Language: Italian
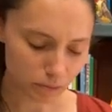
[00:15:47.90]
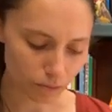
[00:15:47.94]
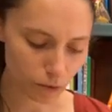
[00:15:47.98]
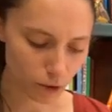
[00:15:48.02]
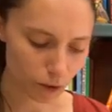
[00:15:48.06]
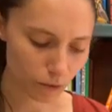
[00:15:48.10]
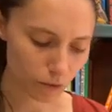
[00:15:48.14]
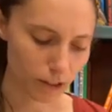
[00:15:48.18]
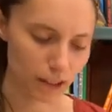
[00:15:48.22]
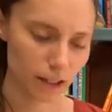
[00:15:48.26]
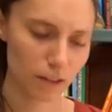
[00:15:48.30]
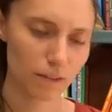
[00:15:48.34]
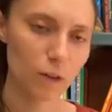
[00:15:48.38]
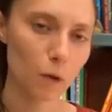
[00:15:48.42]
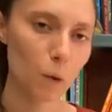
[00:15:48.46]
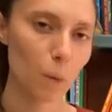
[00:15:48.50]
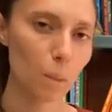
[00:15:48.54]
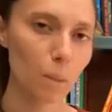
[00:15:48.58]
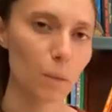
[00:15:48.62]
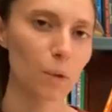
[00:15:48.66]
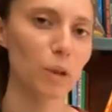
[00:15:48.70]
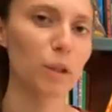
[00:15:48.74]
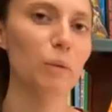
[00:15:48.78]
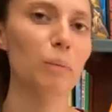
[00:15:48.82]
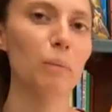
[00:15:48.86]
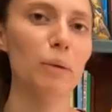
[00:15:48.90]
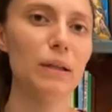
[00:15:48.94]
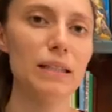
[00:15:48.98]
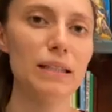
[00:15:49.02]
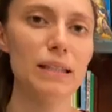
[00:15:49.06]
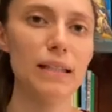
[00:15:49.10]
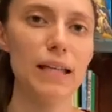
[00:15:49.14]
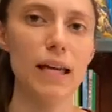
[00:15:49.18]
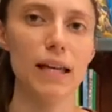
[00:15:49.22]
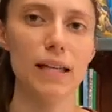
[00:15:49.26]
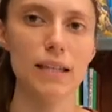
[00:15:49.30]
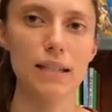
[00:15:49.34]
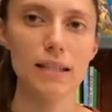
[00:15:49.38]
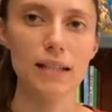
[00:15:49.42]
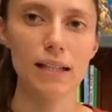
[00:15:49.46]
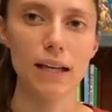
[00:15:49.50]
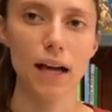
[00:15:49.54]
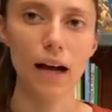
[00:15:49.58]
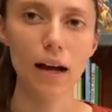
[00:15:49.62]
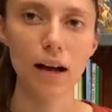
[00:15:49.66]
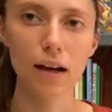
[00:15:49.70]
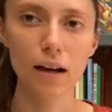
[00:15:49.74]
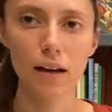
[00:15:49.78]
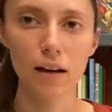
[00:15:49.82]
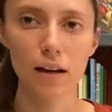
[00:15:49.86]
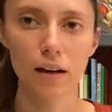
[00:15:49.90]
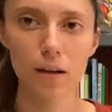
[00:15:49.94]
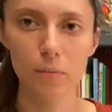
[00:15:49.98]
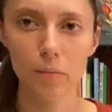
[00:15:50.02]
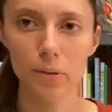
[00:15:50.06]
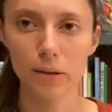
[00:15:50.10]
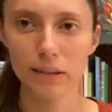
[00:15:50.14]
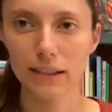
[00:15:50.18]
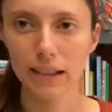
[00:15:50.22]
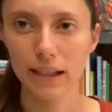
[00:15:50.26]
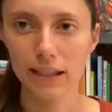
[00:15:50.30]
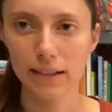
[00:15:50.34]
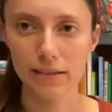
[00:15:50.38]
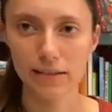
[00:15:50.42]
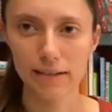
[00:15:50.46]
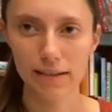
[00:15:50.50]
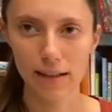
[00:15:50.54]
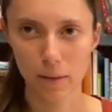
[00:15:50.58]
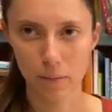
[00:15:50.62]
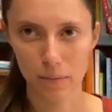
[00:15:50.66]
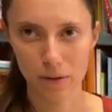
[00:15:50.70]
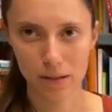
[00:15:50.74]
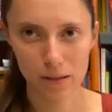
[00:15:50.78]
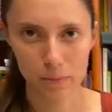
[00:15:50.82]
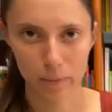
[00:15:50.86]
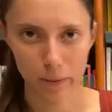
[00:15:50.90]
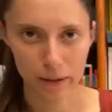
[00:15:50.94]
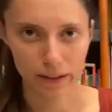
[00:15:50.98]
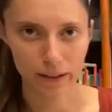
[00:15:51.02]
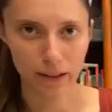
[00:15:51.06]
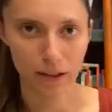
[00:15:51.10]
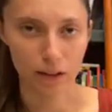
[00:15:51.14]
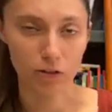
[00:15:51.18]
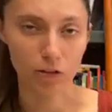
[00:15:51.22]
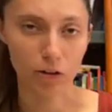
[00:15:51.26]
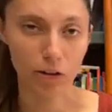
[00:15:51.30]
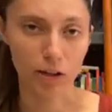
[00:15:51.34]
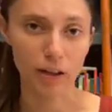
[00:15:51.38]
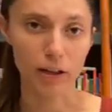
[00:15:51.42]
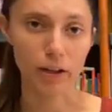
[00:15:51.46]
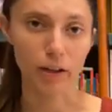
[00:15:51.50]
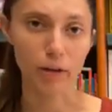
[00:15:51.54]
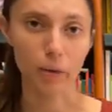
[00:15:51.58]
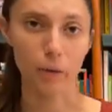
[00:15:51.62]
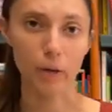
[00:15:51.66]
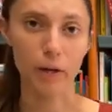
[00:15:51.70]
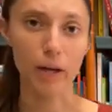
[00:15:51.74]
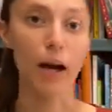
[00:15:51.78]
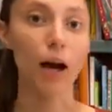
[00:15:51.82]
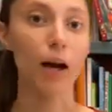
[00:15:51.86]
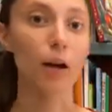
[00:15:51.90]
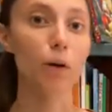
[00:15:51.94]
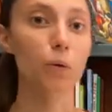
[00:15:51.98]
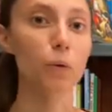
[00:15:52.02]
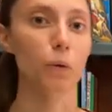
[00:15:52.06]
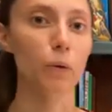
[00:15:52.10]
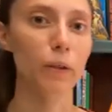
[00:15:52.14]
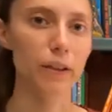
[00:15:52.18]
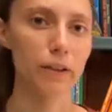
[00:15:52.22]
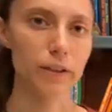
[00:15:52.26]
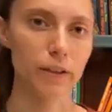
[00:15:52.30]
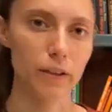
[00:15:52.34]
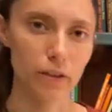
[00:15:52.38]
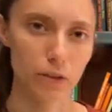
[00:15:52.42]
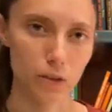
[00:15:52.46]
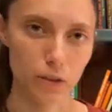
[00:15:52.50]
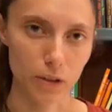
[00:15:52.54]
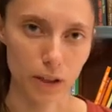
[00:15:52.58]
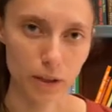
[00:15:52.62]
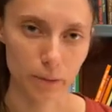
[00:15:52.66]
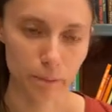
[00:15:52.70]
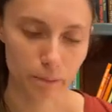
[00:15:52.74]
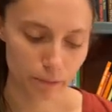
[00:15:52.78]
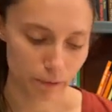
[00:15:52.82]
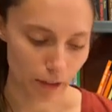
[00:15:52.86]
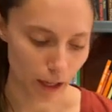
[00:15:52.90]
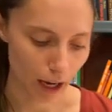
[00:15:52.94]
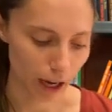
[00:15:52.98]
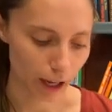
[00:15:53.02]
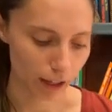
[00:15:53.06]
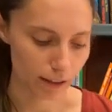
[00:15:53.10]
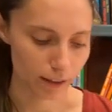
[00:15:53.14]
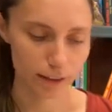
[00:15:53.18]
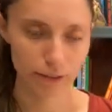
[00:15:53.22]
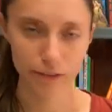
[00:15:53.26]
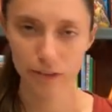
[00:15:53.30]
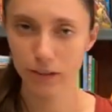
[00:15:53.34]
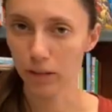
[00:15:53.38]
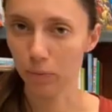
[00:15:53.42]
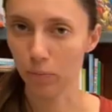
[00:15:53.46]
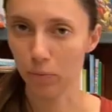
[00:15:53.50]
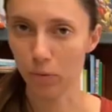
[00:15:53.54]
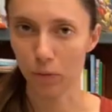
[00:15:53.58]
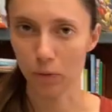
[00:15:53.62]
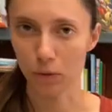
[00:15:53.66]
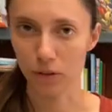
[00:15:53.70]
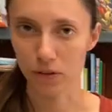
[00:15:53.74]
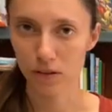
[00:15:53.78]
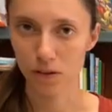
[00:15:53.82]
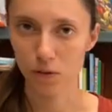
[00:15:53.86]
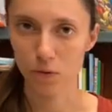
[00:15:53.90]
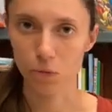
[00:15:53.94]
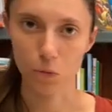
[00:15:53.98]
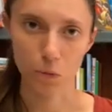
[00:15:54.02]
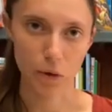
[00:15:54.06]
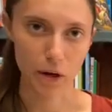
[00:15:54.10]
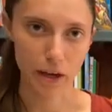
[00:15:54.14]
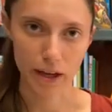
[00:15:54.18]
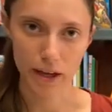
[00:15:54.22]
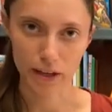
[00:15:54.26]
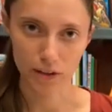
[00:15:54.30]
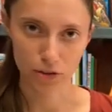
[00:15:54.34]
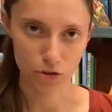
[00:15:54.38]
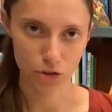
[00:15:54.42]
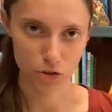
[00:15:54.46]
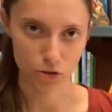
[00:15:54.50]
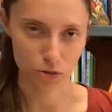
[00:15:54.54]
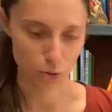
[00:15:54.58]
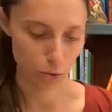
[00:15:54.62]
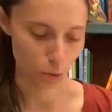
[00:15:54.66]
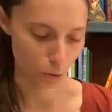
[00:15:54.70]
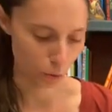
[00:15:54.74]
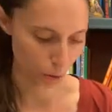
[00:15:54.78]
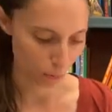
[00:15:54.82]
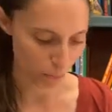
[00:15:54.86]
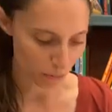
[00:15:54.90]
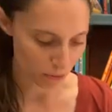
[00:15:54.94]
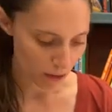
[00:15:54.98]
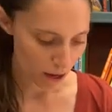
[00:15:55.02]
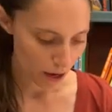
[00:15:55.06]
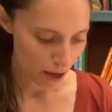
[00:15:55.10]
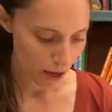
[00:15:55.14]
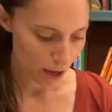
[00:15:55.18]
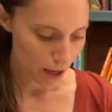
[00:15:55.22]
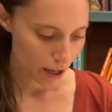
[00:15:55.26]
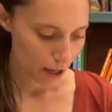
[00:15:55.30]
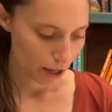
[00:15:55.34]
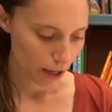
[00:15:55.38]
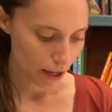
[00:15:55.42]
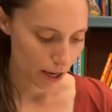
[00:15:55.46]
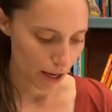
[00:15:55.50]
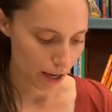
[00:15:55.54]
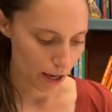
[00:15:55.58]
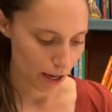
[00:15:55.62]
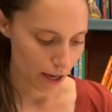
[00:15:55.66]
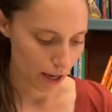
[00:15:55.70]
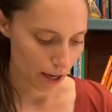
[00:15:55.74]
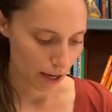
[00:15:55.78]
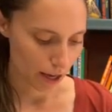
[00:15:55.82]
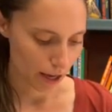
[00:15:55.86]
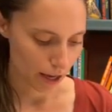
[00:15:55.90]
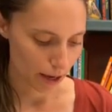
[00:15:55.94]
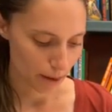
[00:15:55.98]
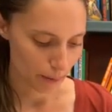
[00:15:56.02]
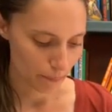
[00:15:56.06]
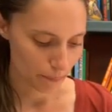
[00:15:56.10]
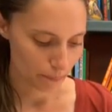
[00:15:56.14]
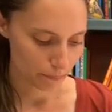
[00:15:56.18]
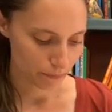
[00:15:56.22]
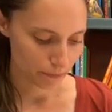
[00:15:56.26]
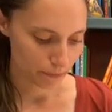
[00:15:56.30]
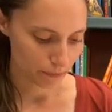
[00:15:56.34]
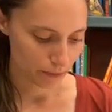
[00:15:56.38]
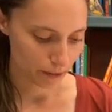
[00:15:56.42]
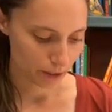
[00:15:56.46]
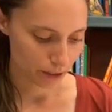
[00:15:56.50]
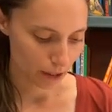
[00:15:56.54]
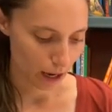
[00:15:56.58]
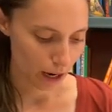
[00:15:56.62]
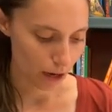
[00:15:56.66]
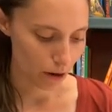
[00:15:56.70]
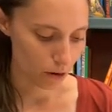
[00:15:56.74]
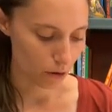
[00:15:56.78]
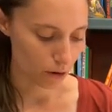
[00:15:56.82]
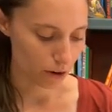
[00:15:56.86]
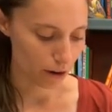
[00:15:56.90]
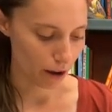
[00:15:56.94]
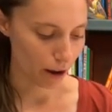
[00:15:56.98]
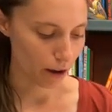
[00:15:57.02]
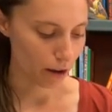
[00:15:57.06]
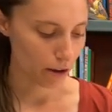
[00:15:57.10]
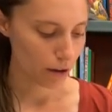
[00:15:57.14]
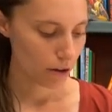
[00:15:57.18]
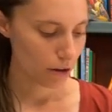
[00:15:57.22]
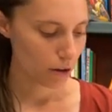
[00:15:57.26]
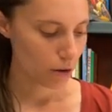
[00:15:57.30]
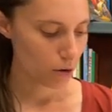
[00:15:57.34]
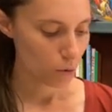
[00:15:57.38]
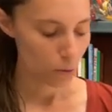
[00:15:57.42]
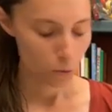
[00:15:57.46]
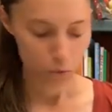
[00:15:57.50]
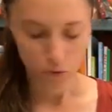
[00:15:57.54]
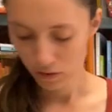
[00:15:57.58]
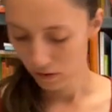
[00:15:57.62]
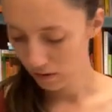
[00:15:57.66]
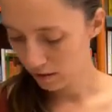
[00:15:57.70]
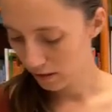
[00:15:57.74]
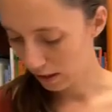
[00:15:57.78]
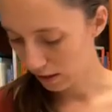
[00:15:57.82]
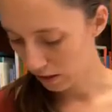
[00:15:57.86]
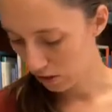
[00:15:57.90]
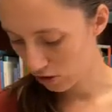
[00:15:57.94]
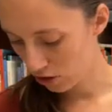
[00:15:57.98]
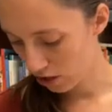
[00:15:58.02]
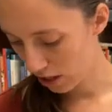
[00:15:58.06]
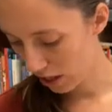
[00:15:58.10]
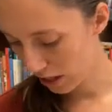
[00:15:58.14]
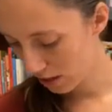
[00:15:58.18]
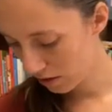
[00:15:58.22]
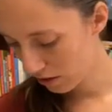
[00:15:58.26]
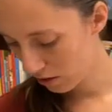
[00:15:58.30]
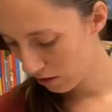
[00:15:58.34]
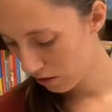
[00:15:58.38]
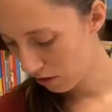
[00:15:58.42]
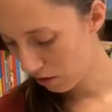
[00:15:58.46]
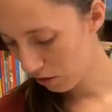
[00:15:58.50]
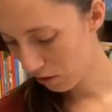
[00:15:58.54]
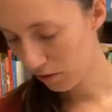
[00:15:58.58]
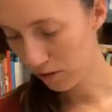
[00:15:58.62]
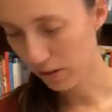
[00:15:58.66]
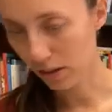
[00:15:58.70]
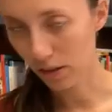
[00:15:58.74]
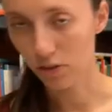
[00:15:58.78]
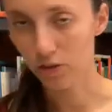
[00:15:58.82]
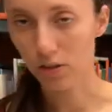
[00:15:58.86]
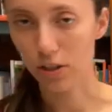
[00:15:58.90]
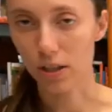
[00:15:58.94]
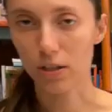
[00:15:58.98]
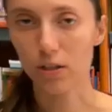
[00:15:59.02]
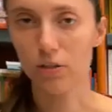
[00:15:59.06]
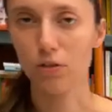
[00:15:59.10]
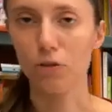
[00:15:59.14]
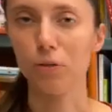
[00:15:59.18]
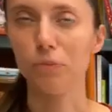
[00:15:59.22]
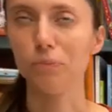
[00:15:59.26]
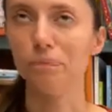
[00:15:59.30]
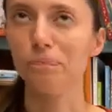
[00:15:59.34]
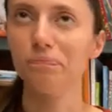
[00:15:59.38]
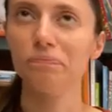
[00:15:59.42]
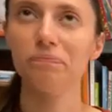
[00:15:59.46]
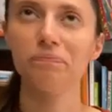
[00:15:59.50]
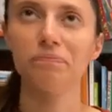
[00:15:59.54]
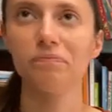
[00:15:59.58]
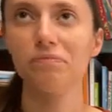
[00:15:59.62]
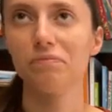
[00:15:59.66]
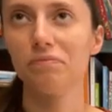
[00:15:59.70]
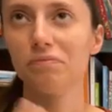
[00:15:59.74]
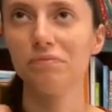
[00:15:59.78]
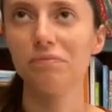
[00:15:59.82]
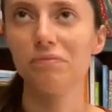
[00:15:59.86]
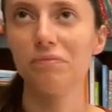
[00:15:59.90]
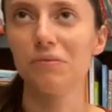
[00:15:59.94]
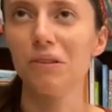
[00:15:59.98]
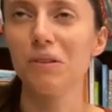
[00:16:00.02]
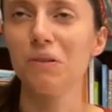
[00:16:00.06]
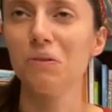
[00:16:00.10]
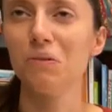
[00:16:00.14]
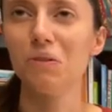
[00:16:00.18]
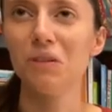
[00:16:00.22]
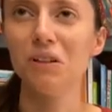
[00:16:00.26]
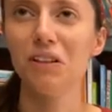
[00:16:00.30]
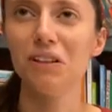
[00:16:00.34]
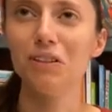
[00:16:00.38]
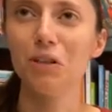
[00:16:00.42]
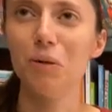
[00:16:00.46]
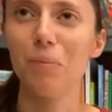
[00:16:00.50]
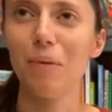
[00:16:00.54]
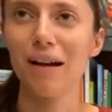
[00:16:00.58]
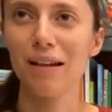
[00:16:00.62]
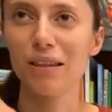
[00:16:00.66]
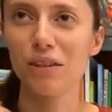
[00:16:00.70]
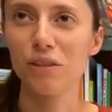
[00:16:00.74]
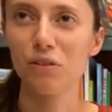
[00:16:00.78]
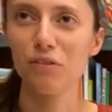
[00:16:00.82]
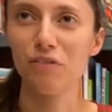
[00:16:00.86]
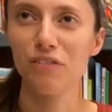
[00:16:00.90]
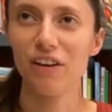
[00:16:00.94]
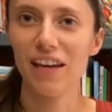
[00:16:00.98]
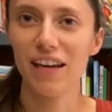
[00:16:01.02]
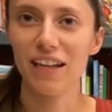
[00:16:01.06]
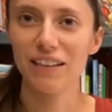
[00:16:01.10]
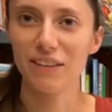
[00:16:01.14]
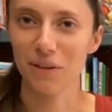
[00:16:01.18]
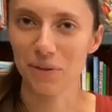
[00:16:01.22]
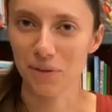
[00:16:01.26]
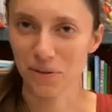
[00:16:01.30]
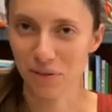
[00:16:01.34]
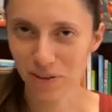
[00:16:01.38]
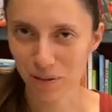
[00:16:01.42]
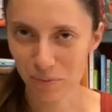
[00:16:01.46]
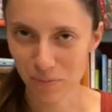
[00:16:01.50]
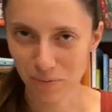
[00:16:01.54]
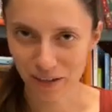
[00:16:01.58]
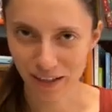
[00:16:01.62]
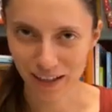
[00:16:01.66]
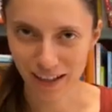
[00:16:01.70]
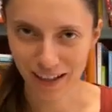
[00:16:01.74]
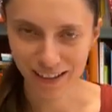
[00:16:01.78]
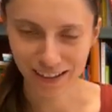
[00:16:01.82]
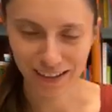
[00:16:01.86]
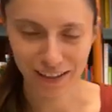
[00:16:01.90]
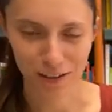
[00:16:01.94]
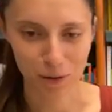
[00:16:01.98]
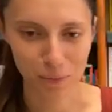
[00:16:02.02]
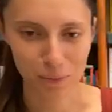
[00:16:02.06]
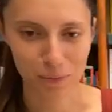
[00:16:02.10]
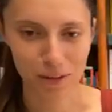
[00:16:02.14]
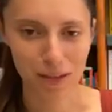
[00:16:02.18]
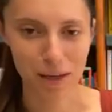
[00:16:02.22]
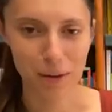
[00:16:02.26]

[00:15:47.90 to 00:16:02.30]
dovete avere un po' di pazienza perché li stiamo aspettando anche noi alcuni titoli, altri tipo questi due ci sono. E, ehm, allora, un saggetto, saggetto, un romanzo vero, non saprei neanche come